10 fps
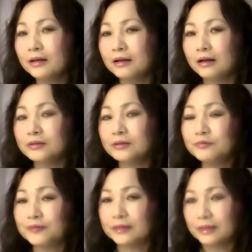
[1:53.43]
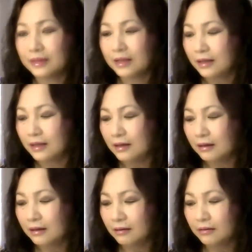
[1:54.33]
à, thưa quý vị
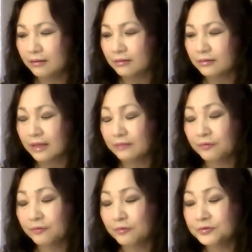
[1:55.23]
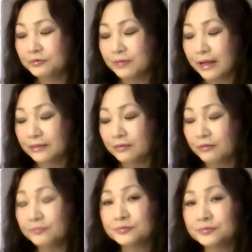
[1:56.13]
à, thành phố
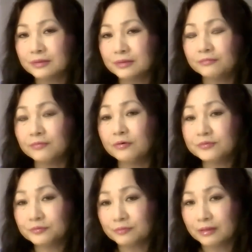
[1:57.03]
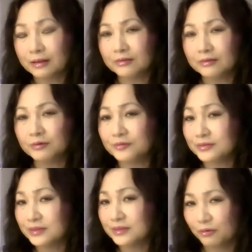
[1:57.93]
Julianos Nos, thưa quý vị
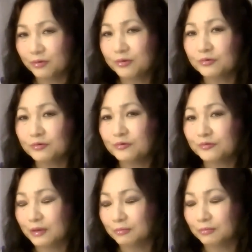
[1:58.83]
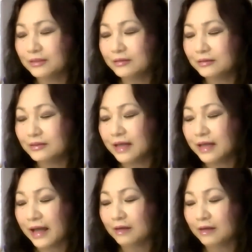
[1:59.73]
xin lỗi Nguyễn Thúy Phượng đọc tiếng tiếng
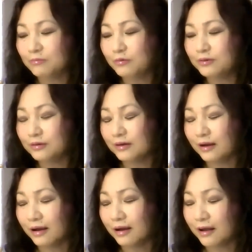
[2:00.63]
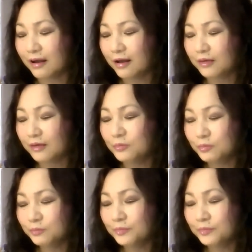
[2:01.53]
Nga không có được à, đúng